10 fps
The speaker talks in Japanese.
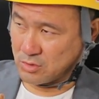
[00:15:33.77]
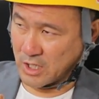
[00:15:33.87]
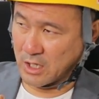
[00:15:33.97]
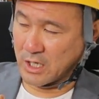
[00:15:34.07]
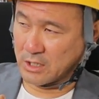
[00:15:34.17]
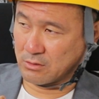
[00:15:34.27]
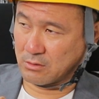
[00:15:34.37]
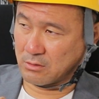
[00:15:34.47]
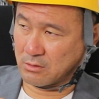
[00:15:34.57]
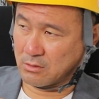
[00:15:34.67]
ねあの
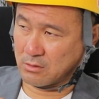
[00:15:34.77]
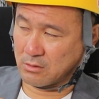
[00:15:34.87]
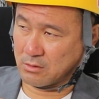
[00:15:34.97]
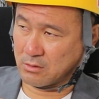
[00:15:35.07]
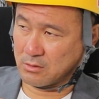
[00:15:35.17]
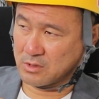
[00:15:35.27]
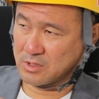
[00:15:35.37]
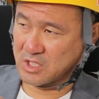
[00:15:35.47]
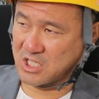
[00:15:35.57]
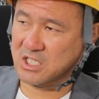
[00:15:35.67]

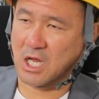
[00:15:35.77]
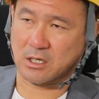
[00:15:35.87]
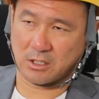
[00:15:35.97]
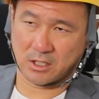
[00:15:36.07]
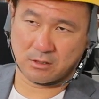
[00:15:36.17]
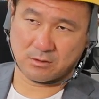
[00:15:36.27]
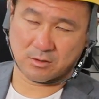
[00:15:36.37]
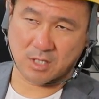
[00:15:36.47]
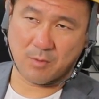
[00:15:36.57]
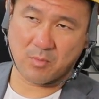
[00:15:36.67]
資産になるんです
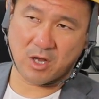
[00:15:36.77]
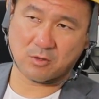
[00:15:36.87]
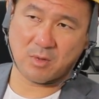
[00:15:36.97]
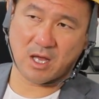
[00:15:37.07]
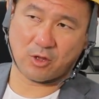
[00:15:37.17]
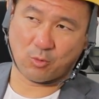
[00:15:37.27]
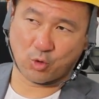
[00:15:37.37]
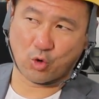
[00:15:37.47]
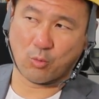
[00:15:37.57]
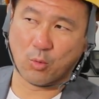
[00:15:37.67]
よ300万円の
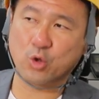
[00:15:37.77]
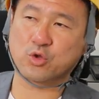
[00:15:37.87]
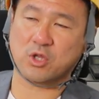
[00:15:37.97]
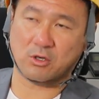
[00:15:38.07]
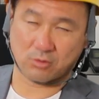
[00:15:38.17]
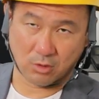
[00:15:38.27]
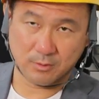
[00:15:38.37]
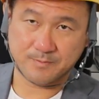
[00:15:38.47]
ものを持ってると。